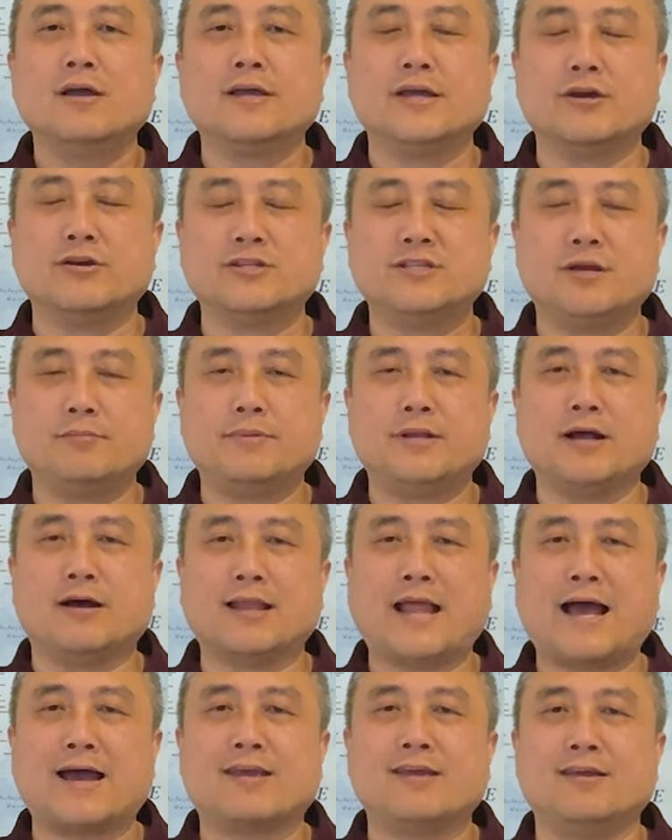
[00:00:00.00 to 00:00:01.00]
也有一些比较
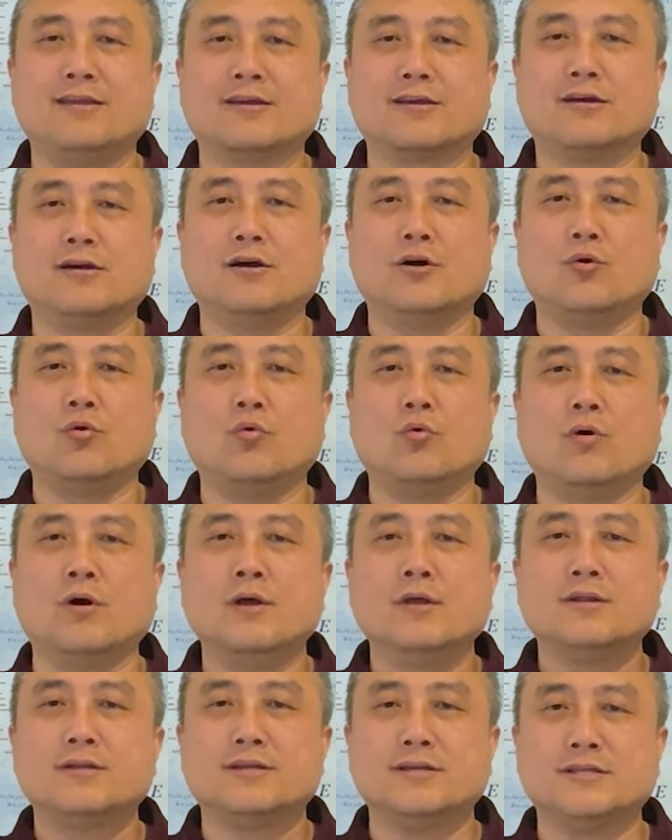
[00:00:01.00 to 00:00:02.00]
lucky 的客户
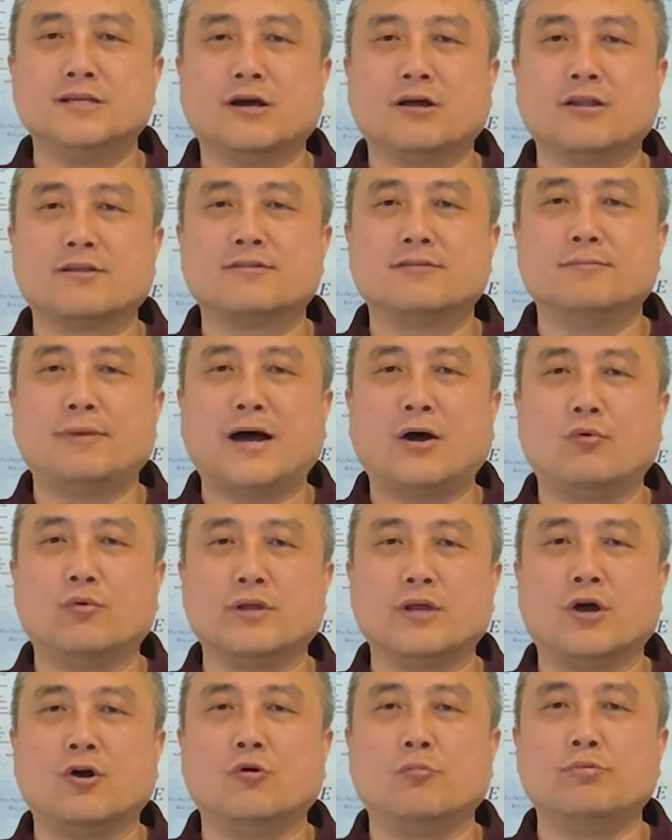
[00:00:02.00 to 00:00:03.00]
提交了四八五
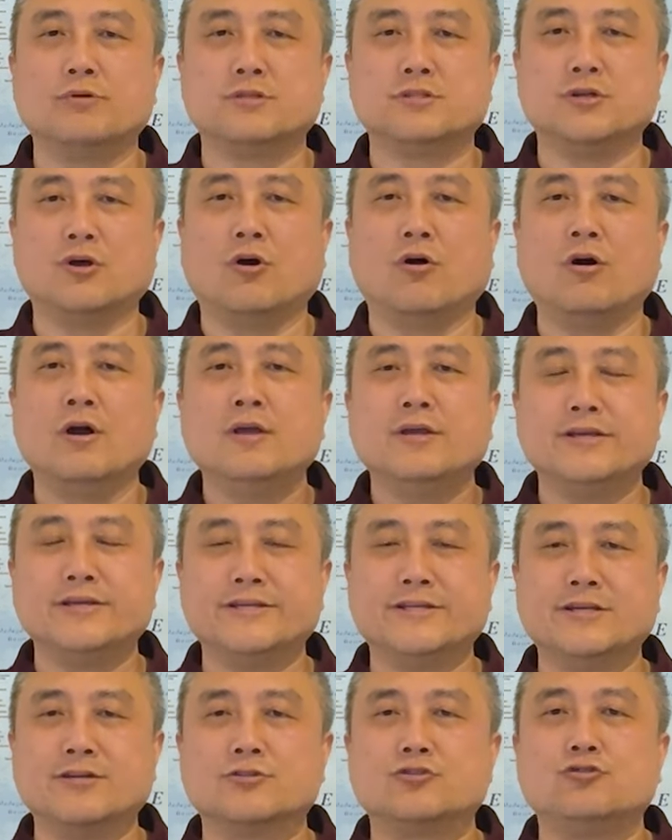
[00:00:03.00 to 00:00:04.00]
以后不久
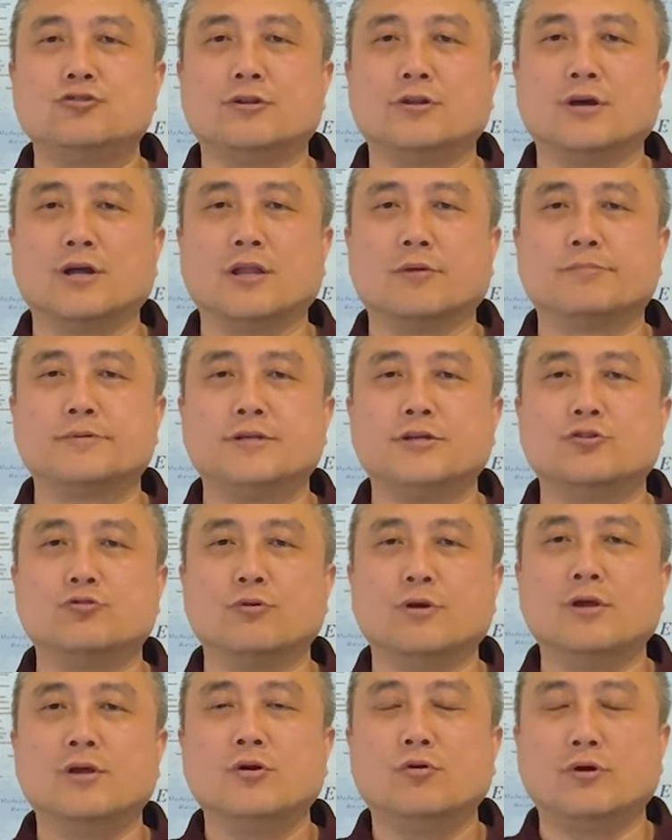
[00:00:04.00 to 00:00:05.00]
已经取得了批
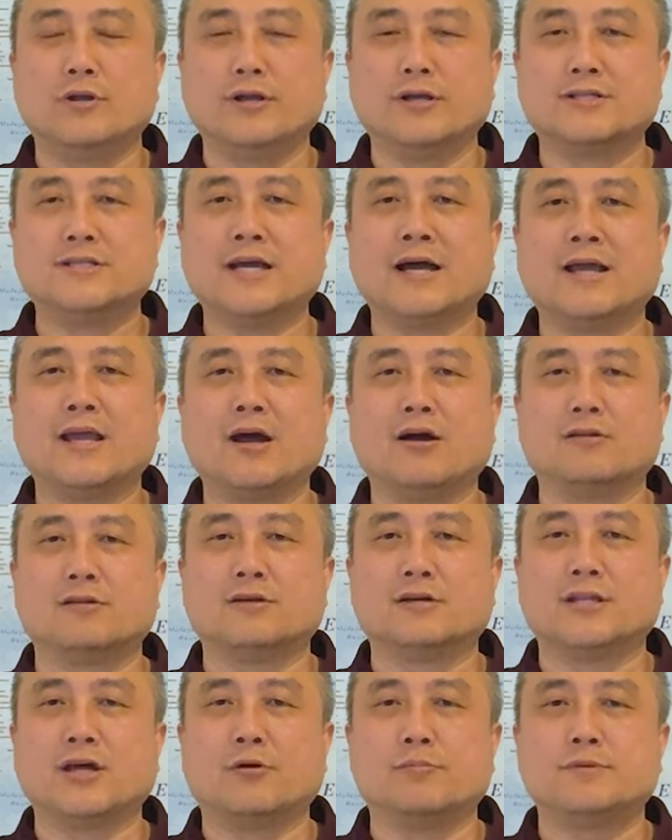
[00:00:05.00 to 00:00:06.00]
准，或者将要
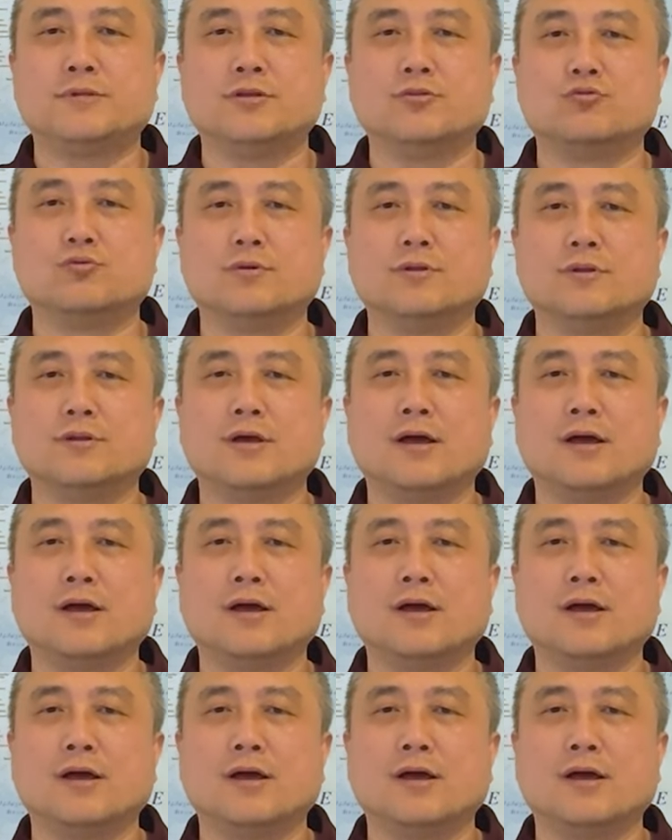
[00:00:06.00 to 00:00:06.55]
得到批准。